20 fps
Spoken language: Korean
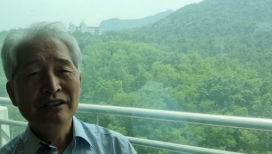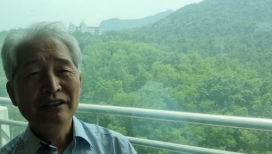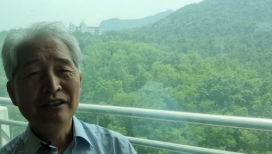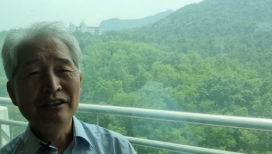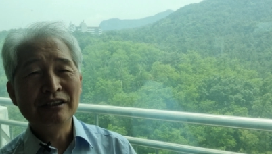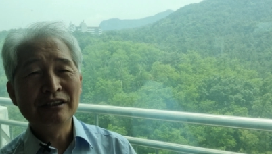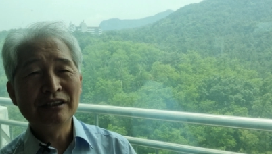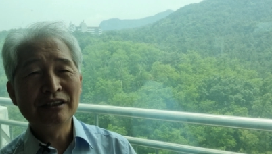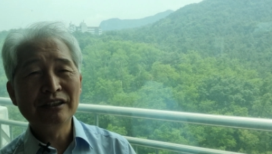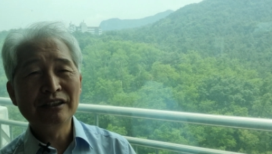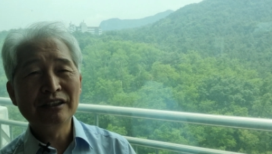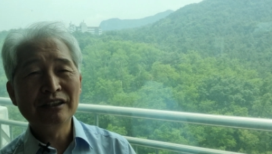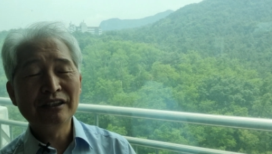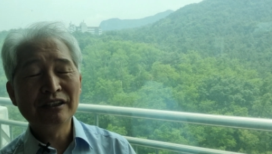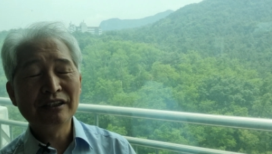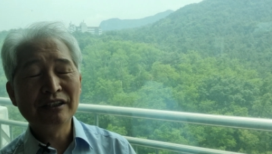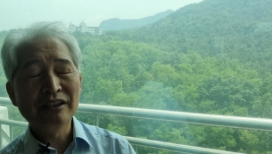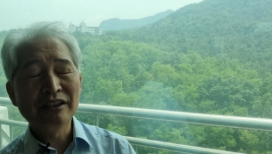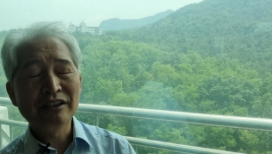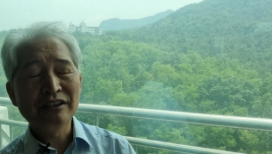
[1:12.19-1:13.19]

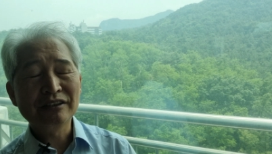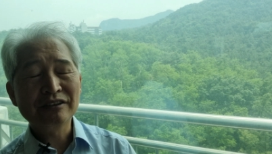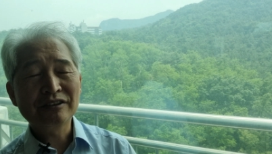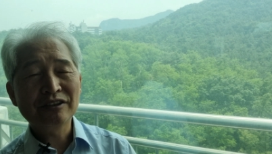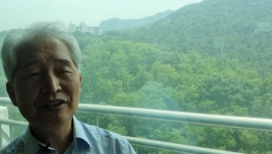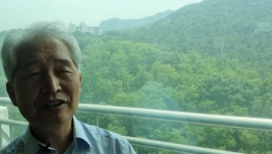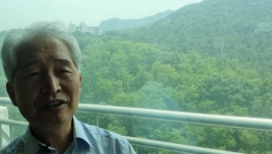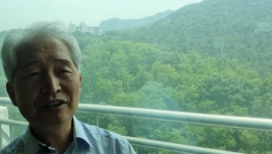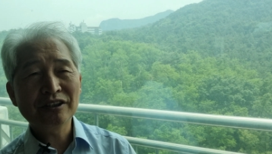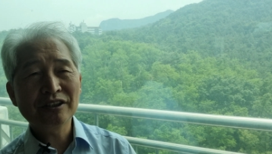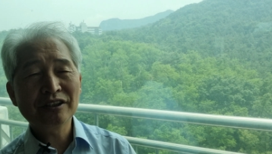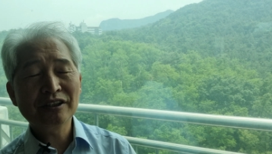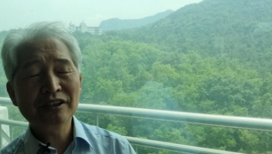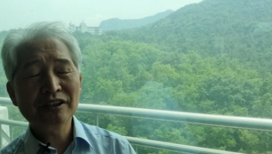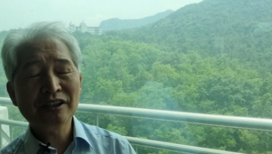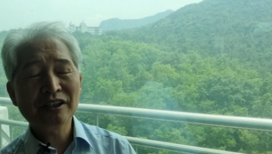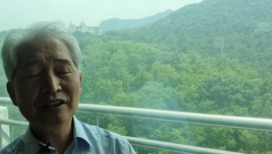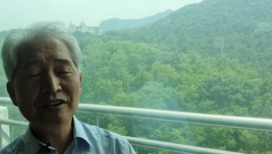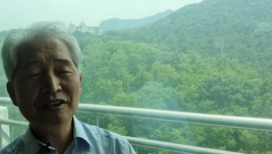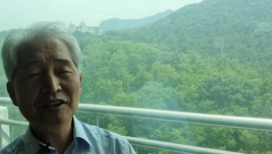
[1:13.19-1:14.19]
어,
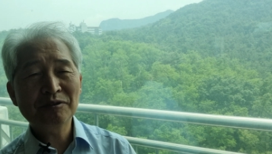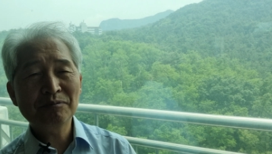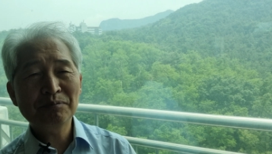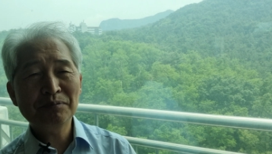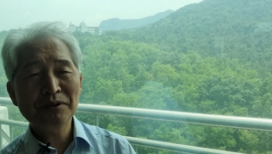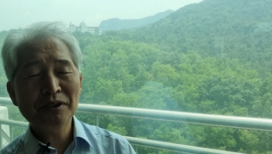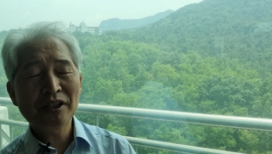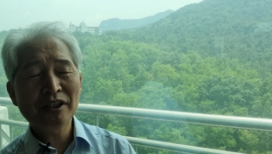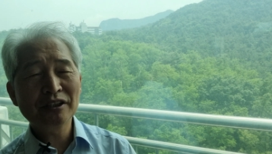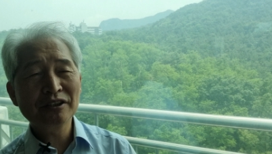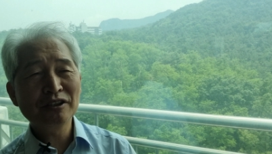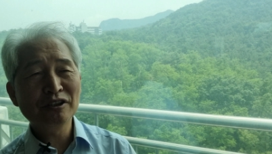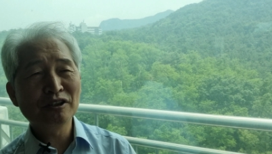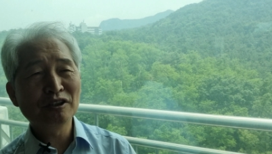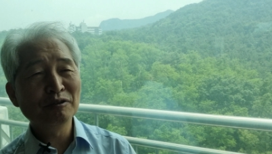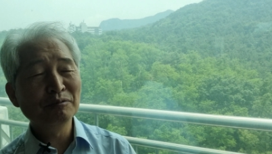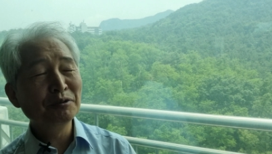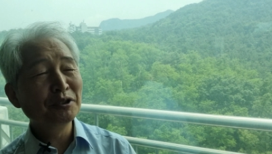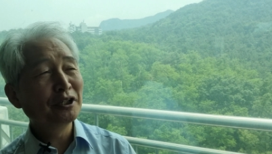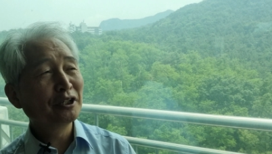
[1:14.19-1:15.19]
제가 특별한
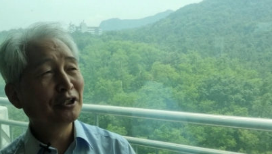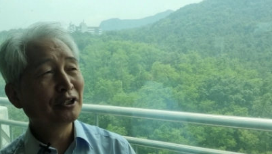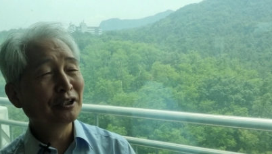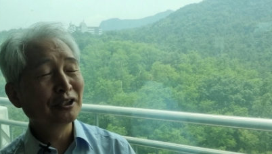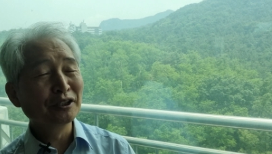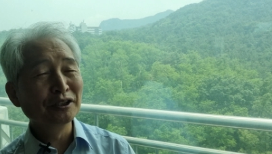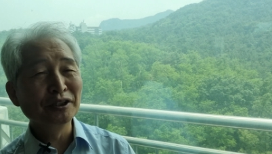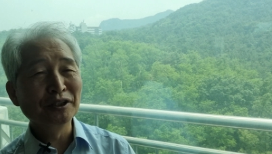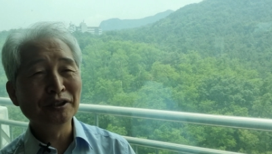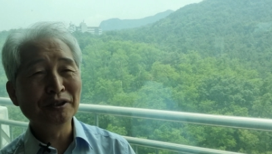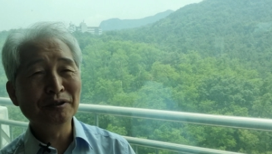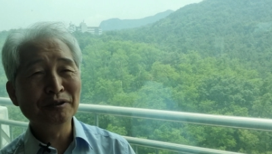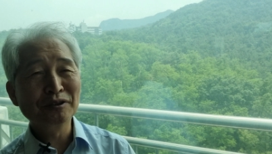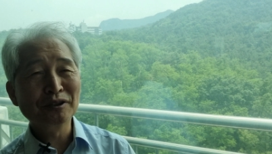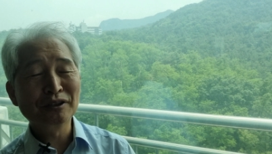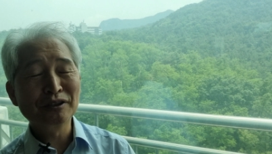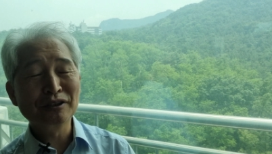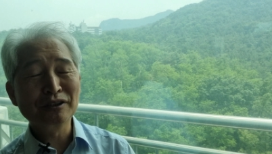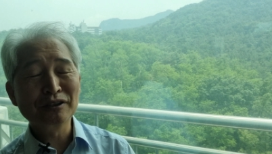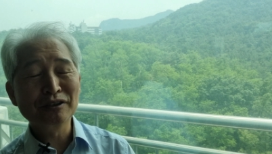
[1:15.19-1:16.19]
경험이 있는데요.
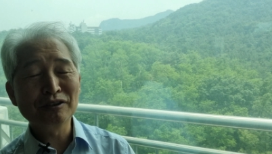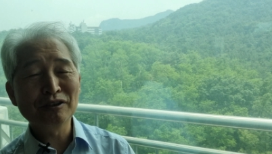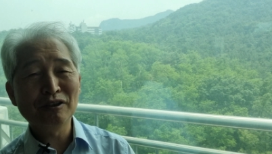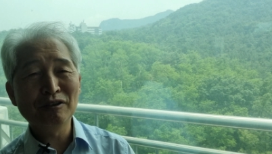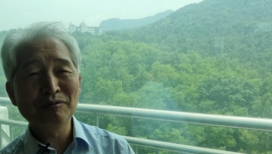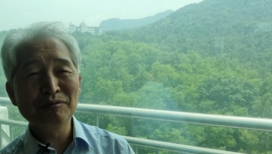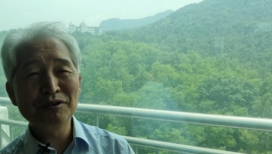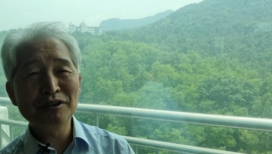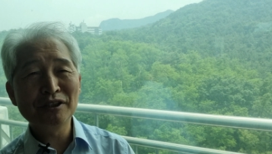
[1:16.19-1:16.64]
저는 처음